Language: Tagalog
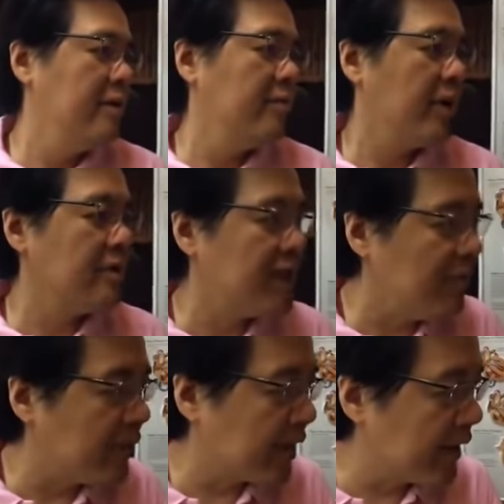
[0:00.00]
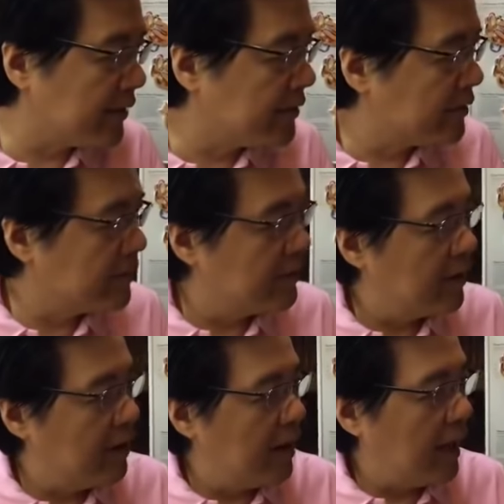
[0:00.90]
Pero syempre,
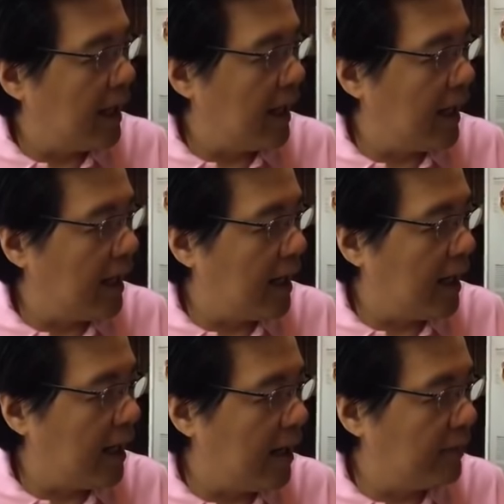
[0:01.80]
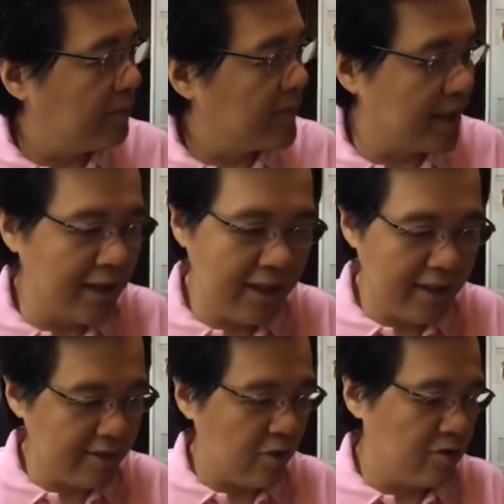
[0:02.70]
uh, dadali
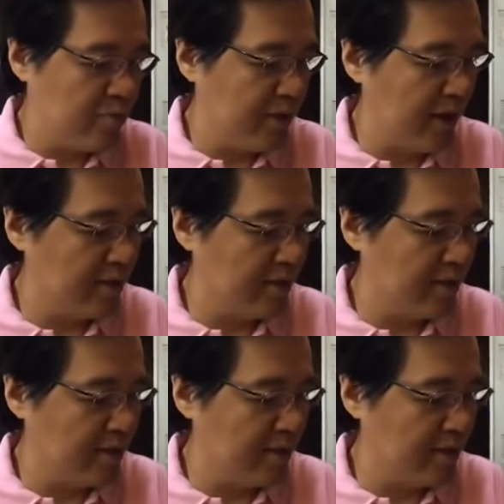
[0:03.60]
na sa ospital.